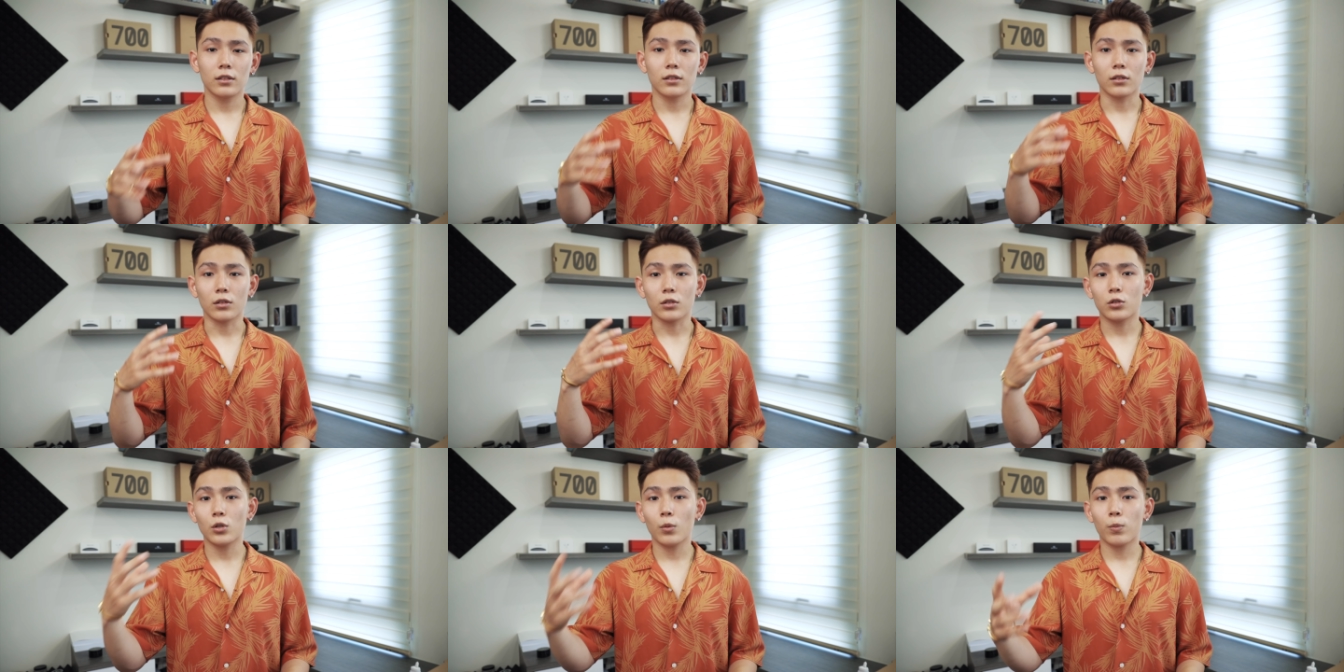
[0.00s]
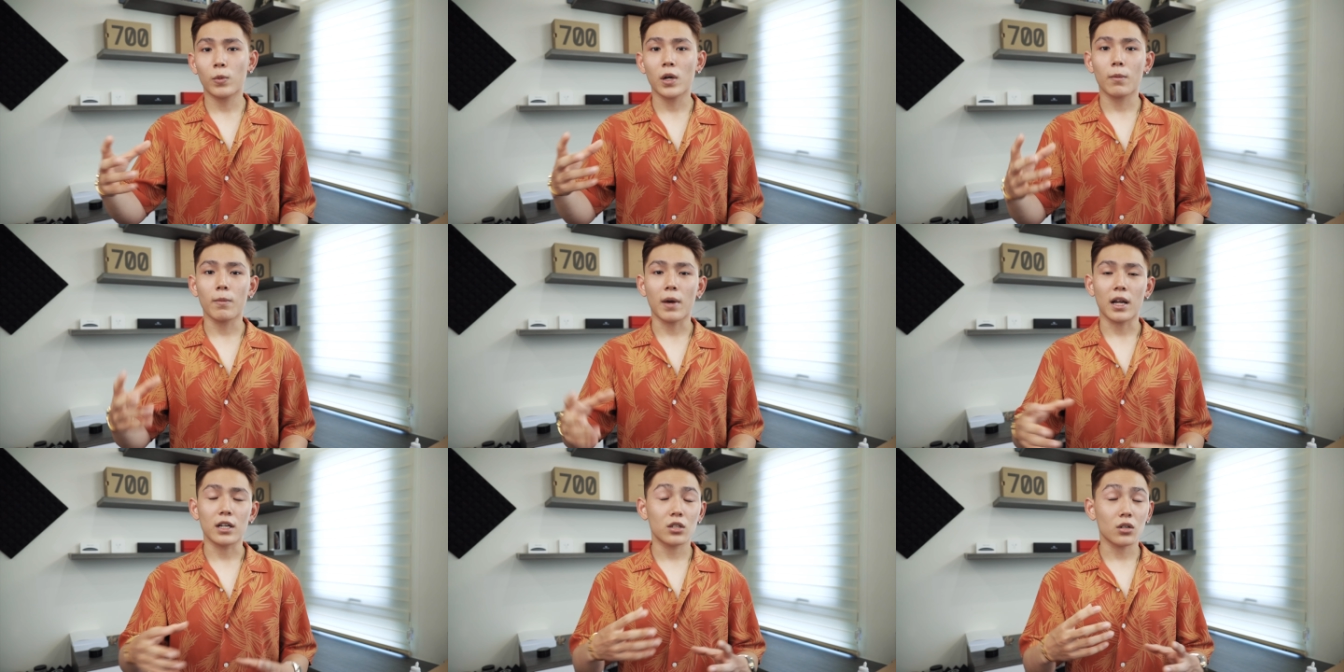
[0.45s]
nó giúp
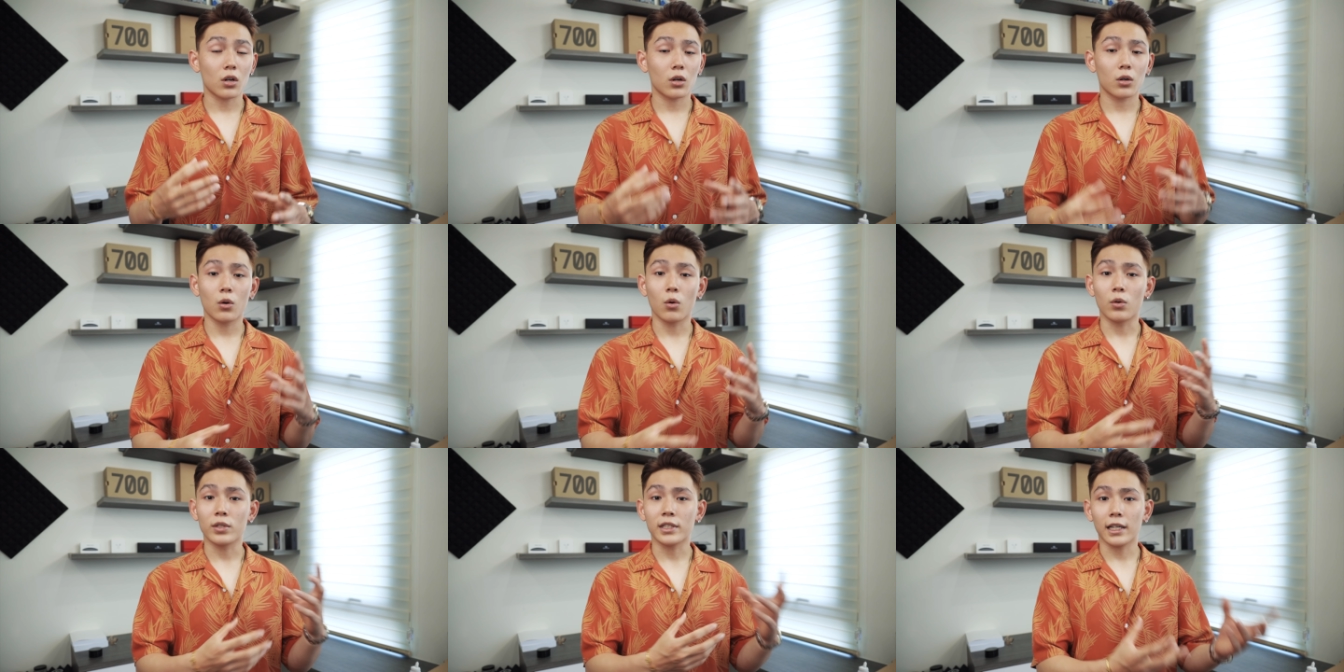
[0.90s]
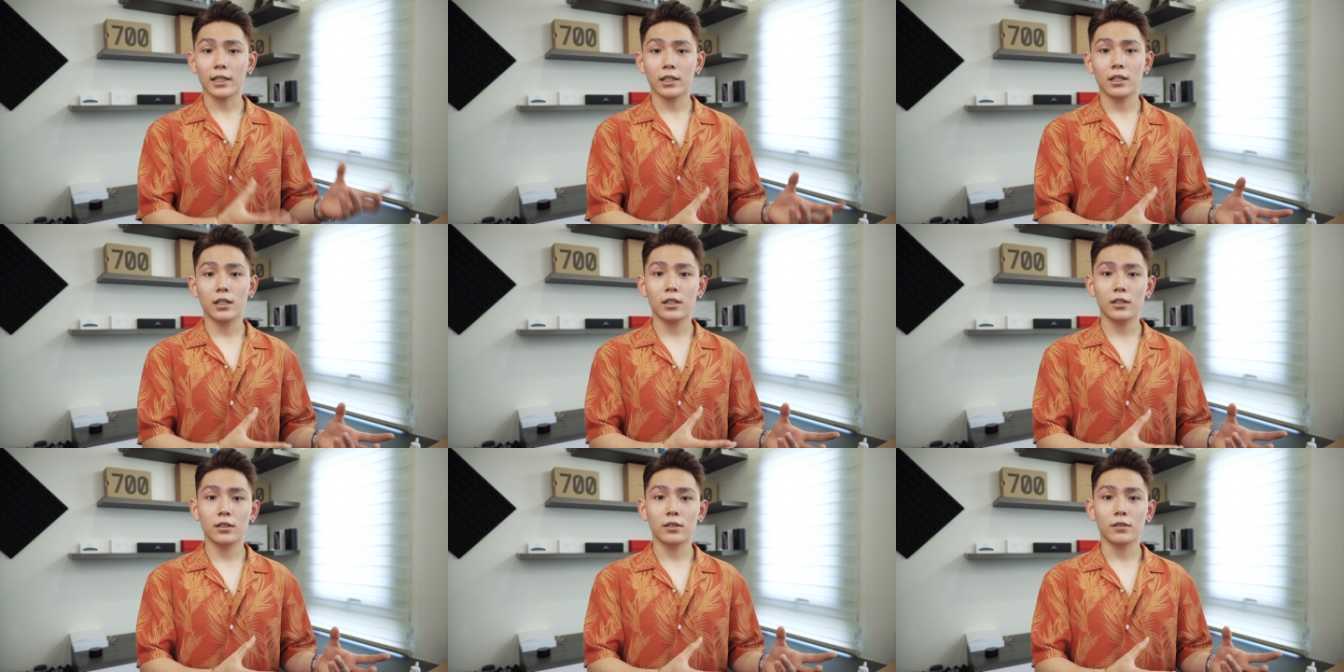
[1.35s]
các bạn chọn đồ nhanh
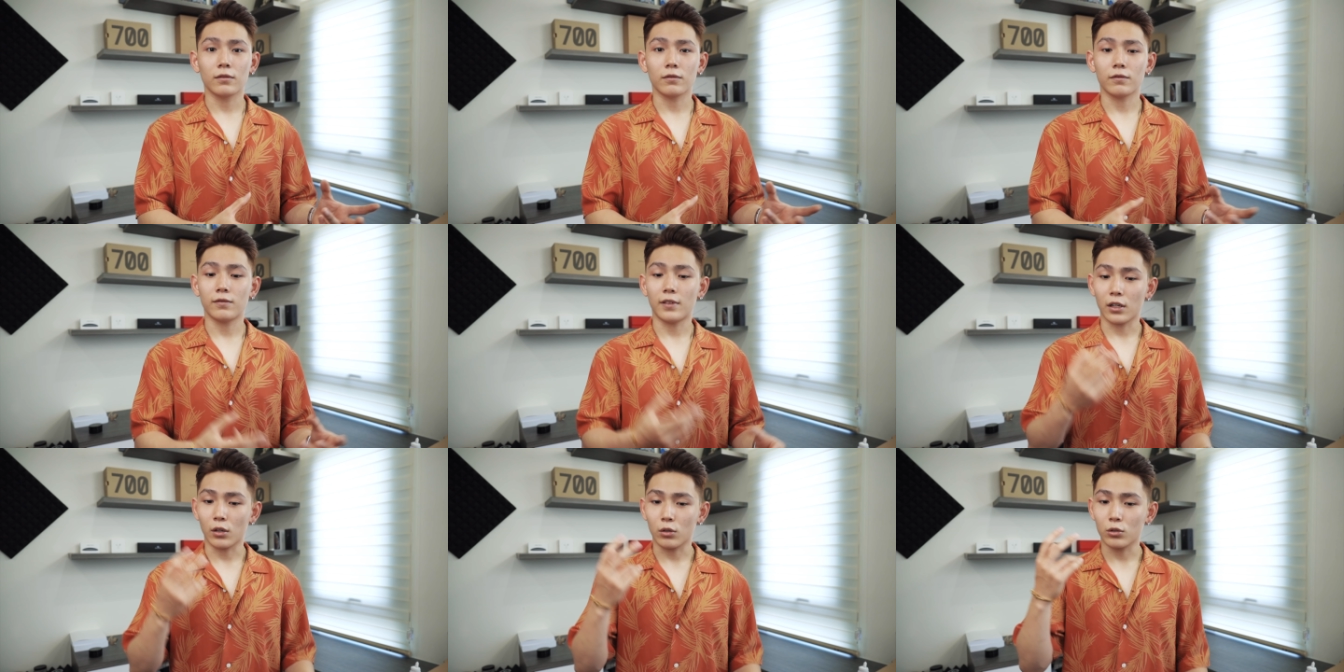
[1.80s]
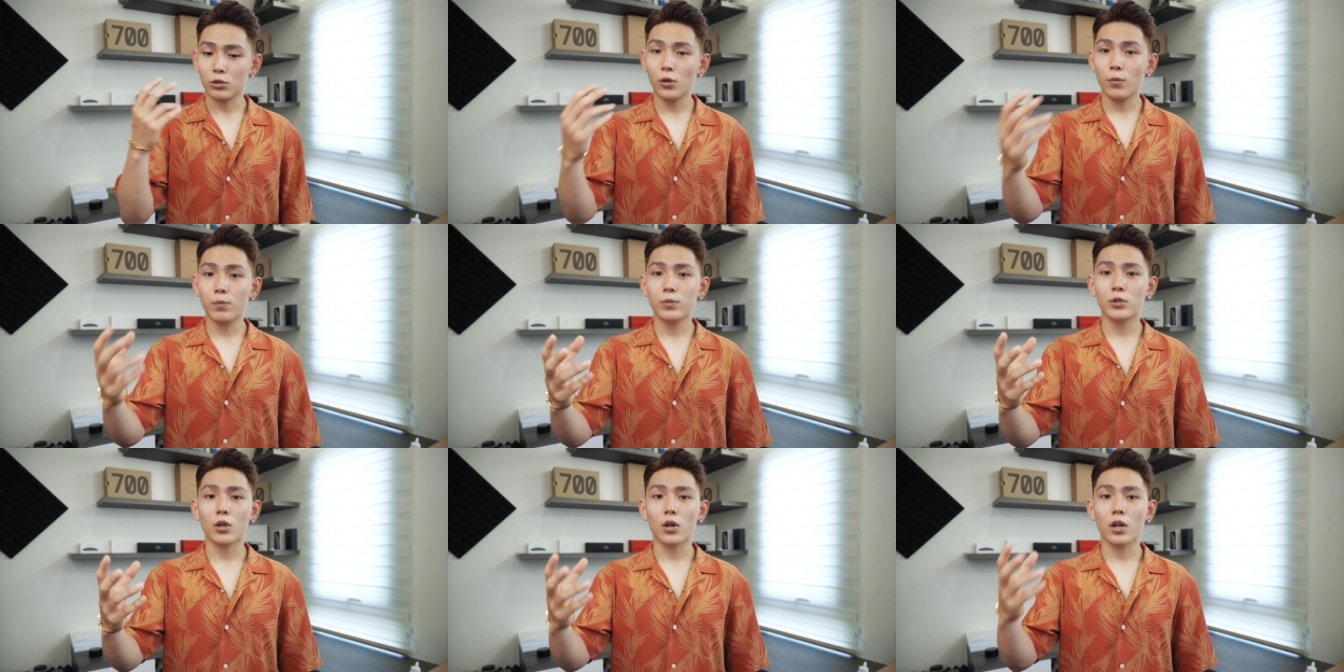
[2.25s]
hơn và nó
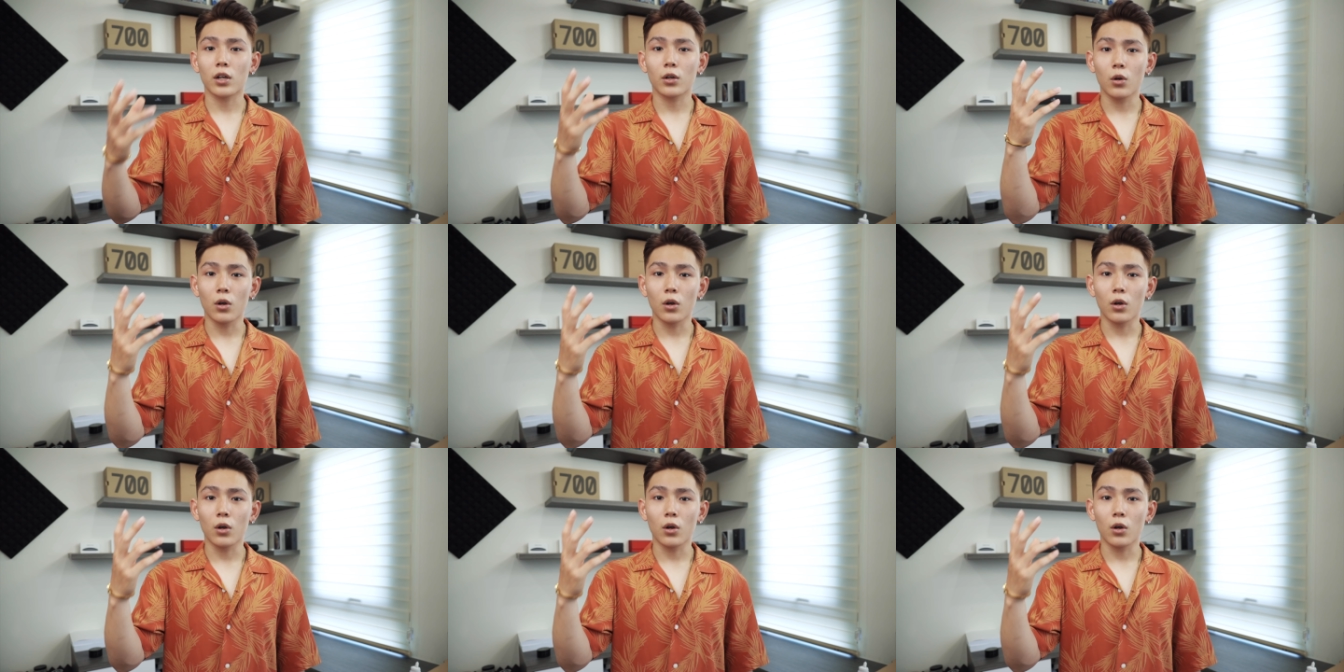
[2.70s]
giúp cho